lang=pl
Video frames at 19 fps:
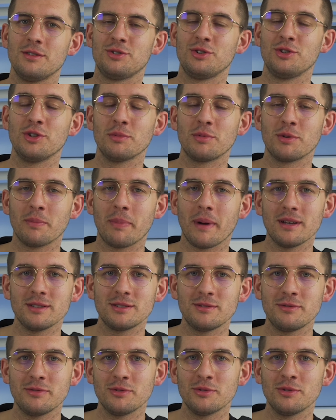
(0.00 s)
Dzień dobry
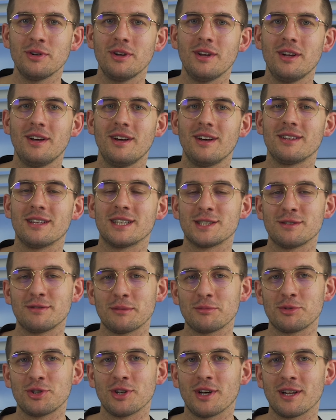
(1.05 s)
Państwu,
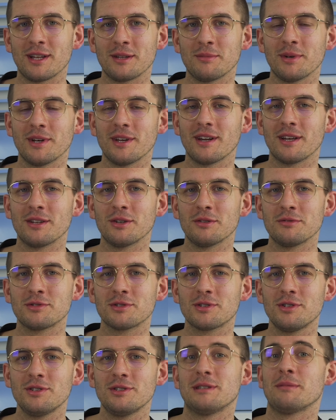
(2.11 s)
nazywam się Alan
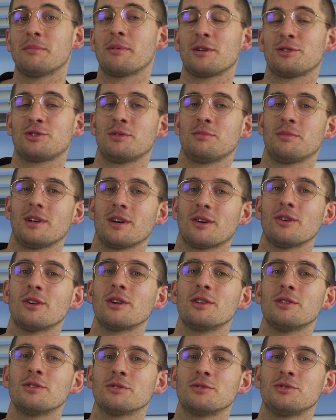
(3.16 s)
Majeranowski i zapraszam na
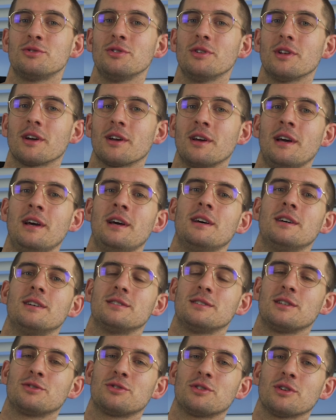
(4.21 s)
kolejny odcinek
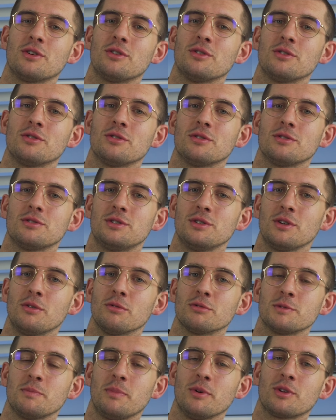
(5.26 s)
z naszego
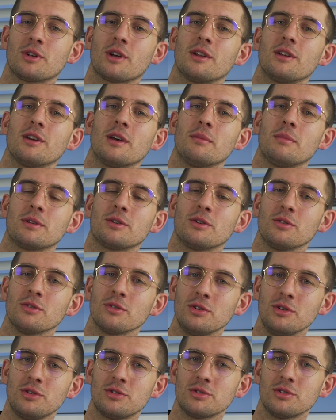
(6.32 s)
cyklu spotkań
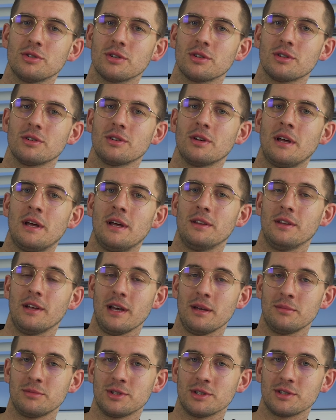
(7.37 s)
hematologicznych
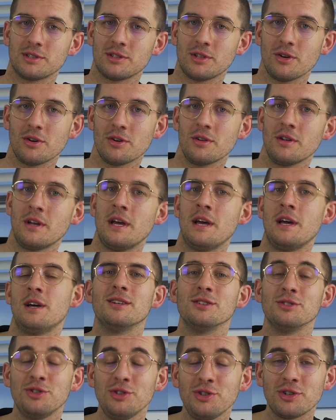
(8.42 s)
na MZ Store.
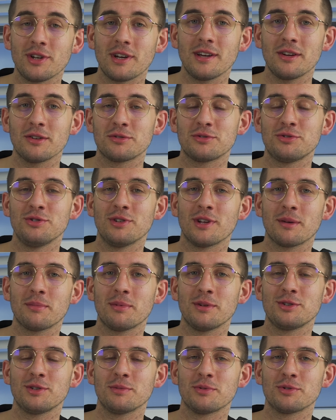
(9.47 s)
Dzisiaj odcinek
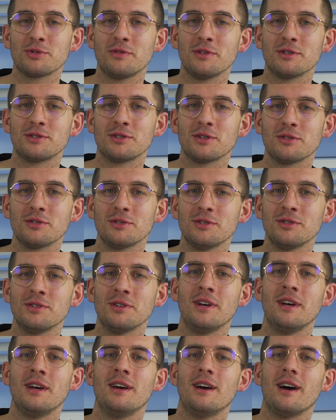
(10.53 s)
będzie poświęcony
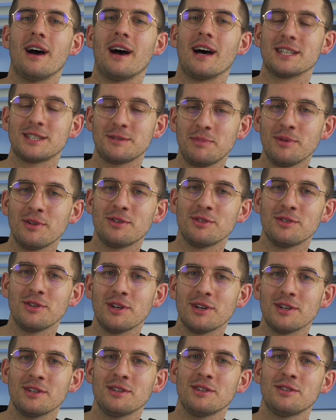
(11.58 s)

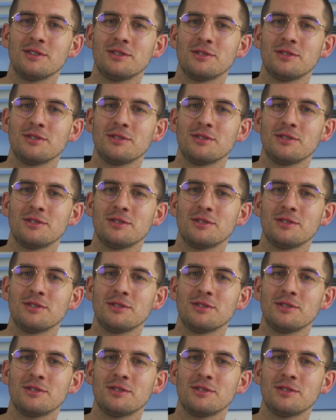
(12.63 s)
aspirynie.